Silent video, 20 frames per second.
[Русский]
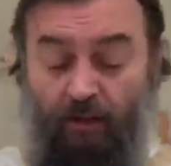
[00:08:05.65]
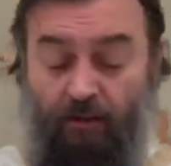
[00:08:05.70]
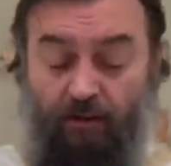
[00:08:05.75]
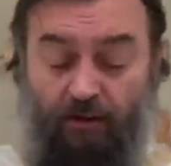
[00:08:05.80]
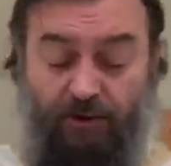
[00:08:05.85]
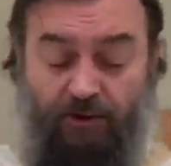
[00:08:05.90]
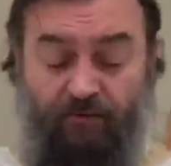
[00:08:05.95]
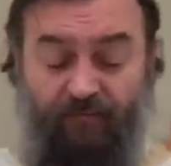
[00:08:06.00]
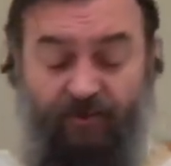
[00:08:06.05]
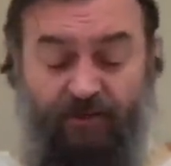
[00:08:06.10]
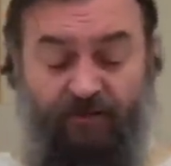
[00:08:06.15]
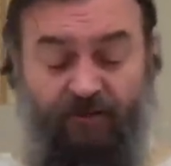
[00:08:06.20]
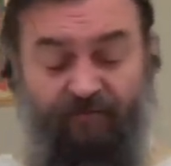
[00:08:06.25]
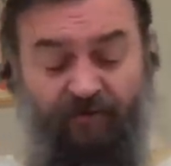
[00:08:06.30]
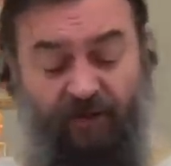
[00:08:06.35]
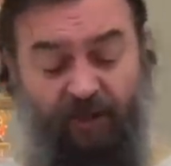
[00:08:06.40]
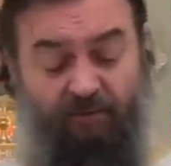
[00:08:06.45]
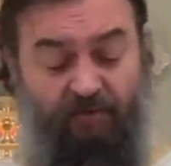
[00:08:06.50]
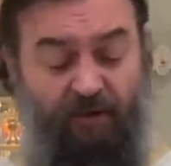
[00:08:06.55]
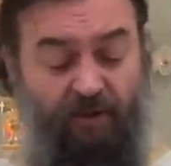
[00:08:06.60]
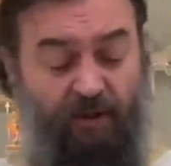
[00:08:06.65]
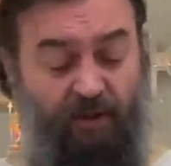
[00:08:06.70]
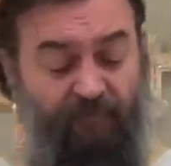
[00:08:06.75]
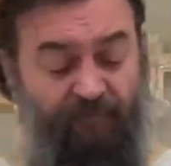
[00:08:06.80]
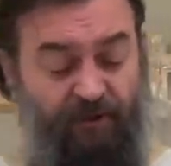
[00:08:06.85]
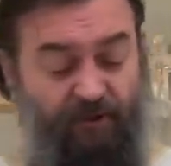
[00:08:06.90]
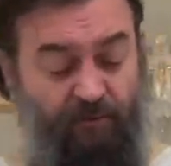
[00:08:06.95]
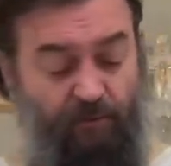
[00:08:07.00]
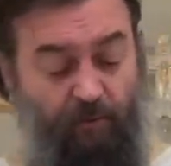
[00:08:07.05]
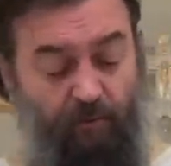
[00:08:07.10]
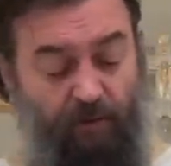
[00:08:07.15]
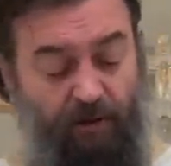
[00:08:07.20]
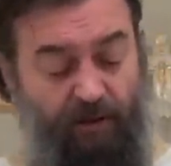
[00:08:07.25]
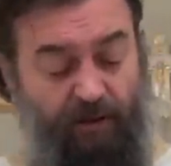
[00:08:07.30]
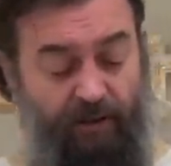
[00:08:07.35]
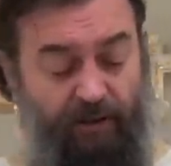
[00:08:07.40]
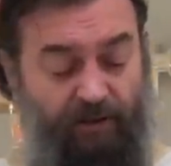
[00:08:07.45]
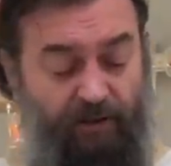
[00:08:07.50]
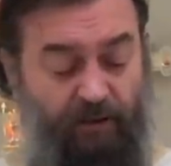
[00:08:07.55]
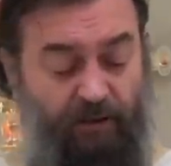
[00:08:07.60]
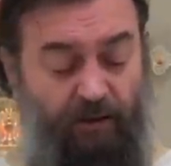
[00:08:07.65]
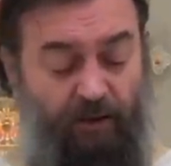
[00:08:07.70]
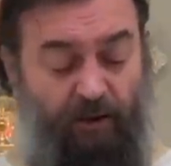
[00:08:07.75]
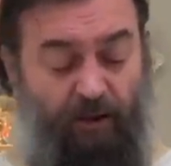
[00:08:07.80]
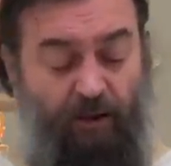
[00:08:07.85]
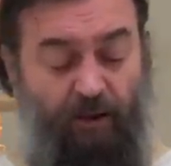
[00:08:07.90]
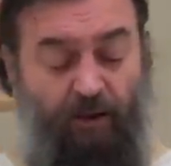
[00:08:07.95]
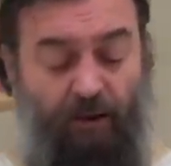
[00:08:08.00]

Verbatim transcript: Значит, в это время, как видим, у Малахии